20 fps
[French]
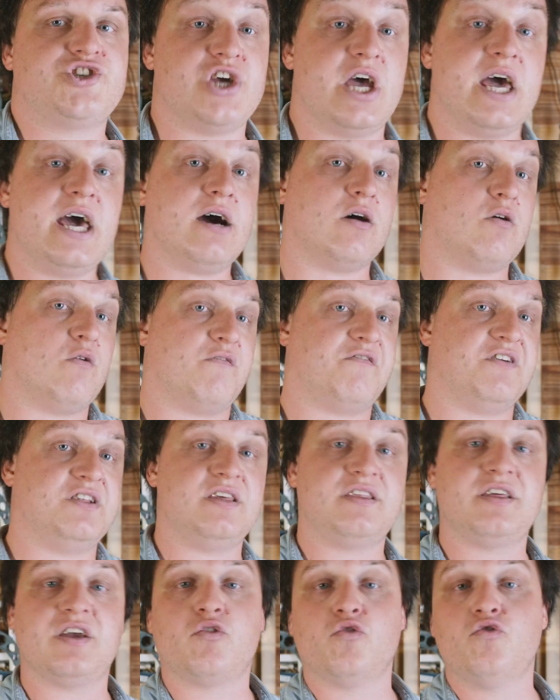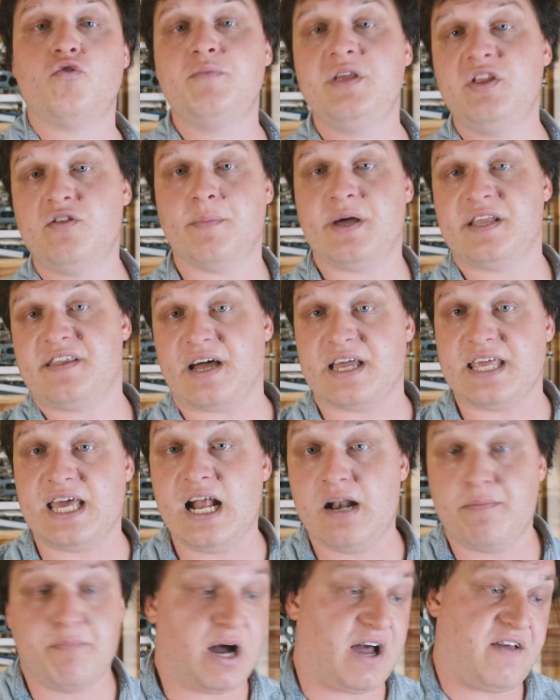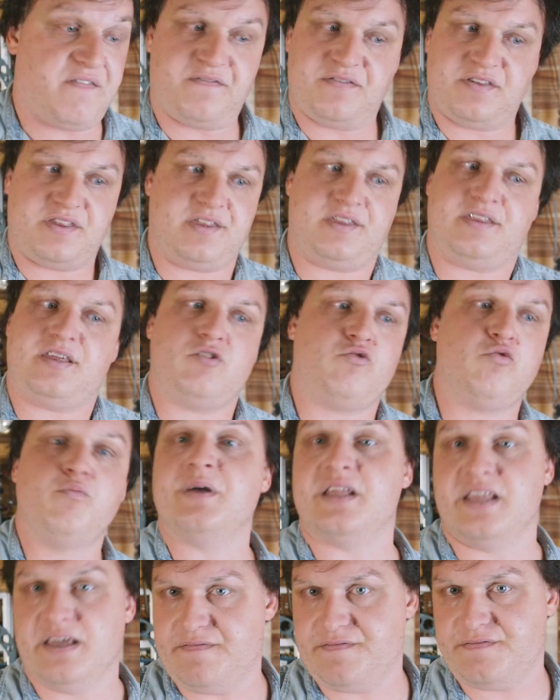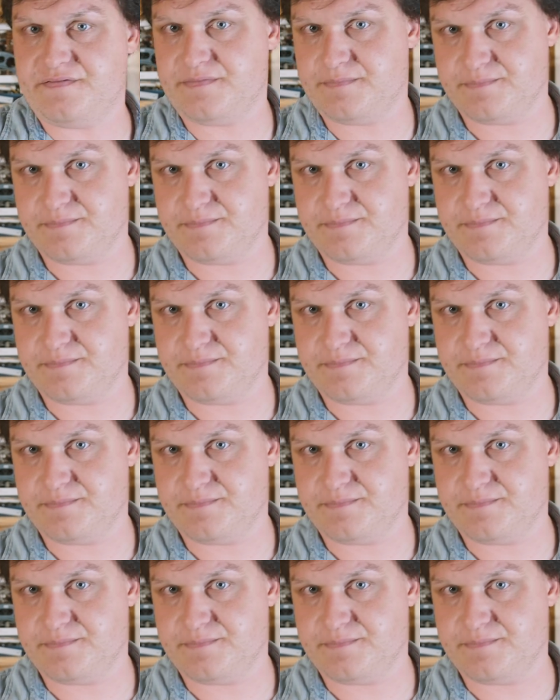cher, on fait des économies de matériel, bref, c'est tout bénef.